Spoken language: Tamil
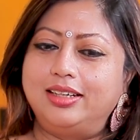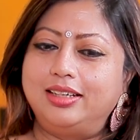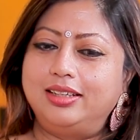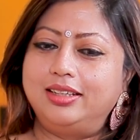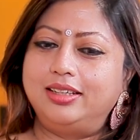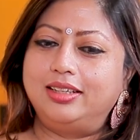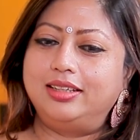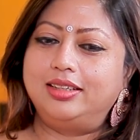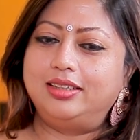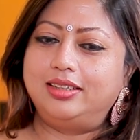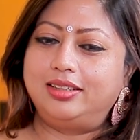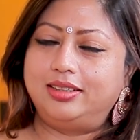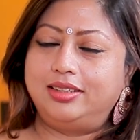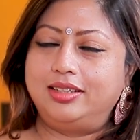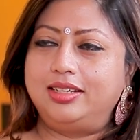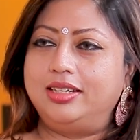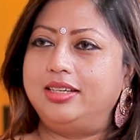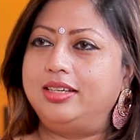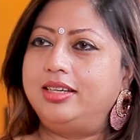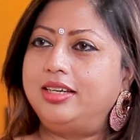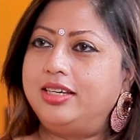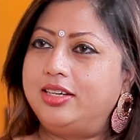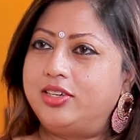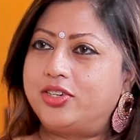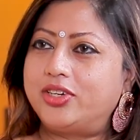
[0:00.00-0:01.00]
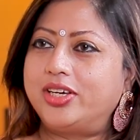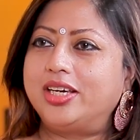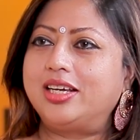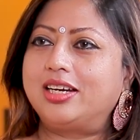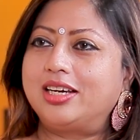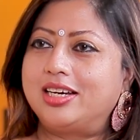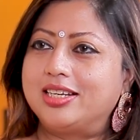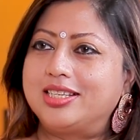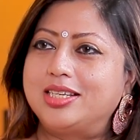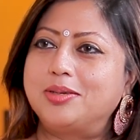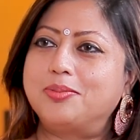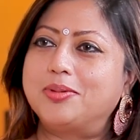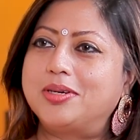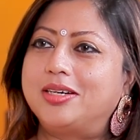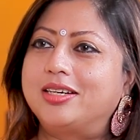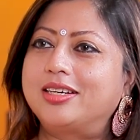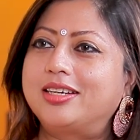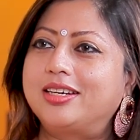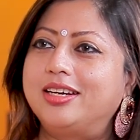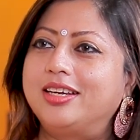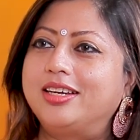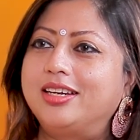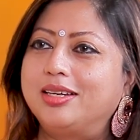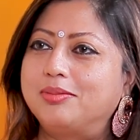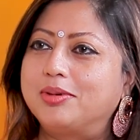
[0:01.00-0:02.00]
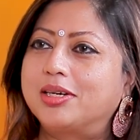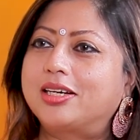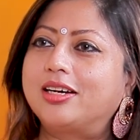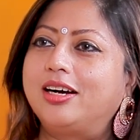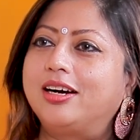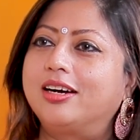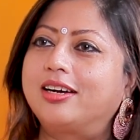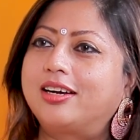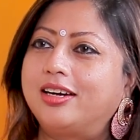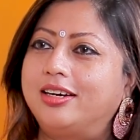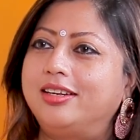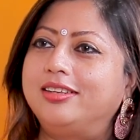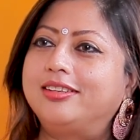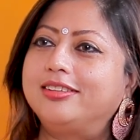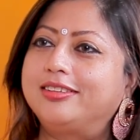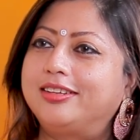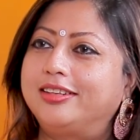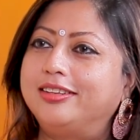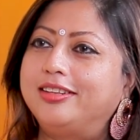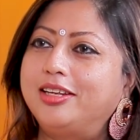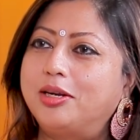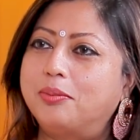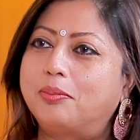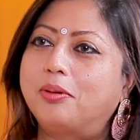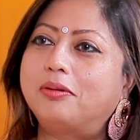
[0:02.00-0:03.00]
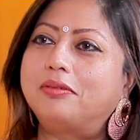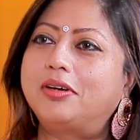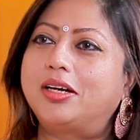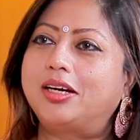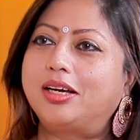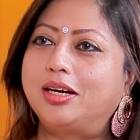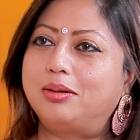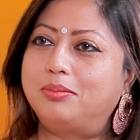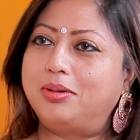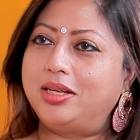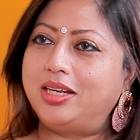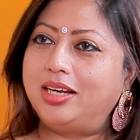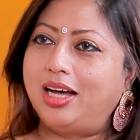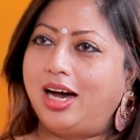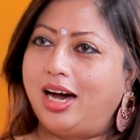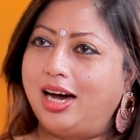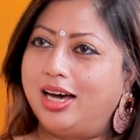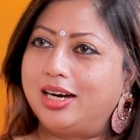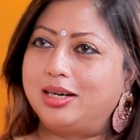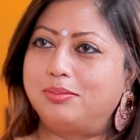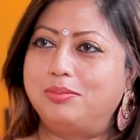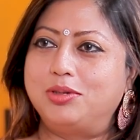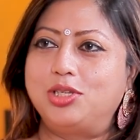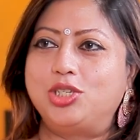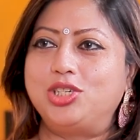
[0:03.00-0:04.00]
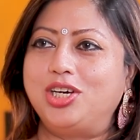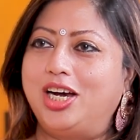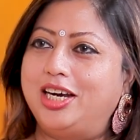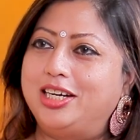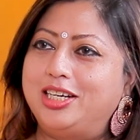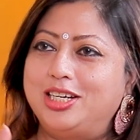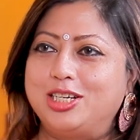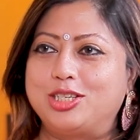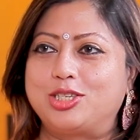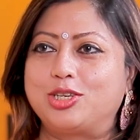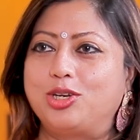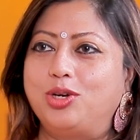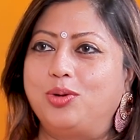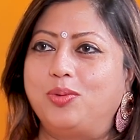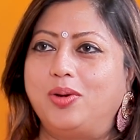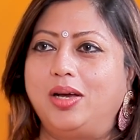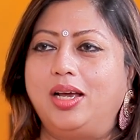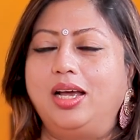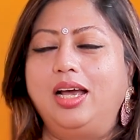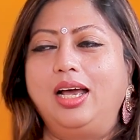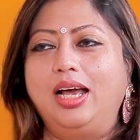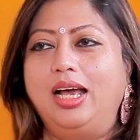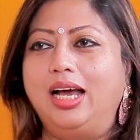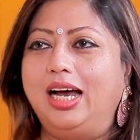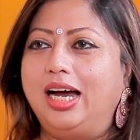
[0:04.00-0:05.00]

இந்த இன்றைய ராசி பலன்களை நமக்காக கணித்து தந்திருப்பவர் அப்படின்னு ஆரம்பித்து அட்ரஸ் சொல்லுவேன்